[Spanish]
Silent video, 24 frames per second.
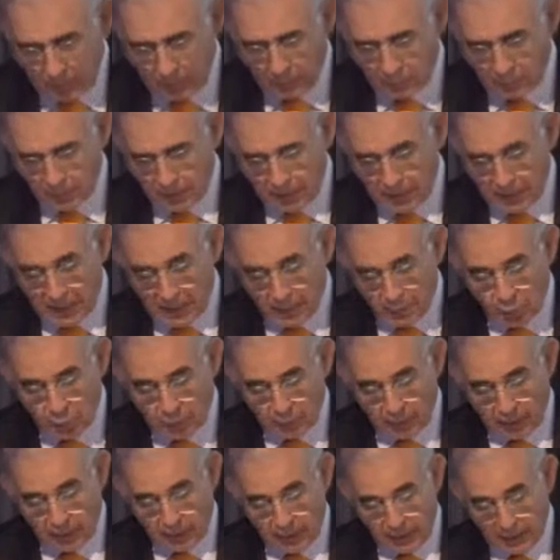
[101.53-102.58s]
veíamos
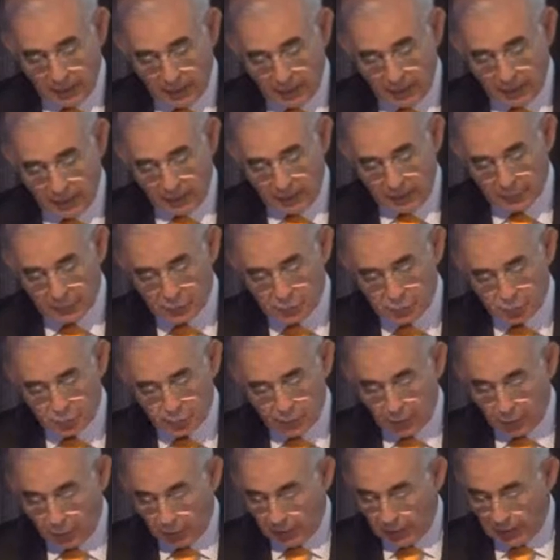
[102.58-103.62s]
que eran ah,
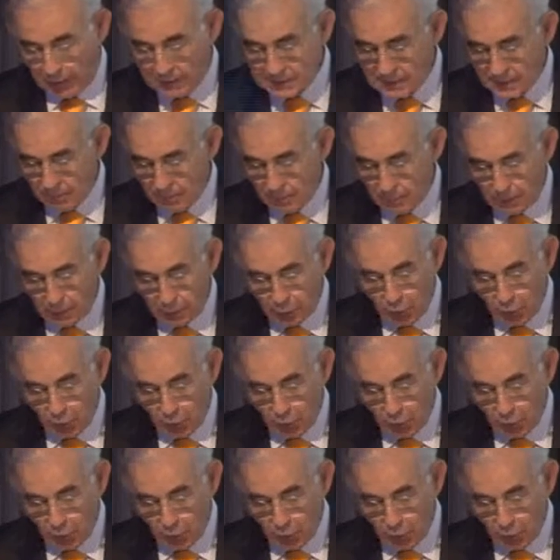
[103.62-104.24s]
superiores a 100 mil